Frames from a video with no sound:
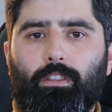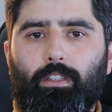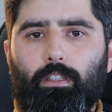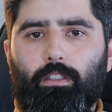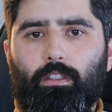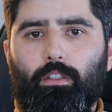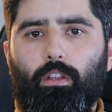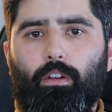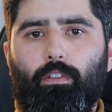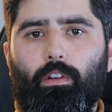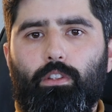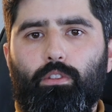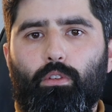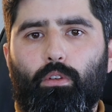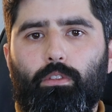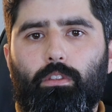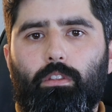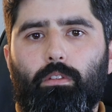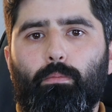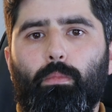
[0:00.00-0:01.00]
zdecydować
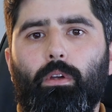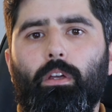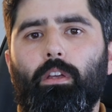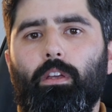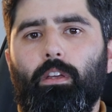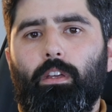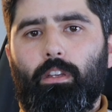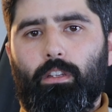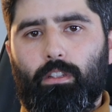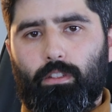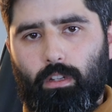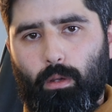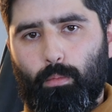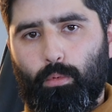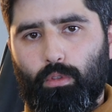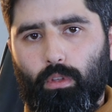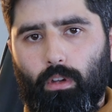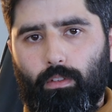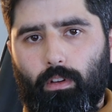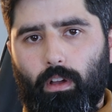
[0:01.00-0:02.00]
o tym, że
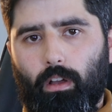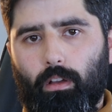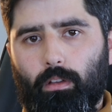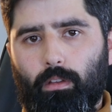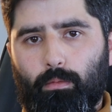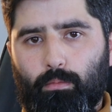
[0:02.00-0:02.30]
budowa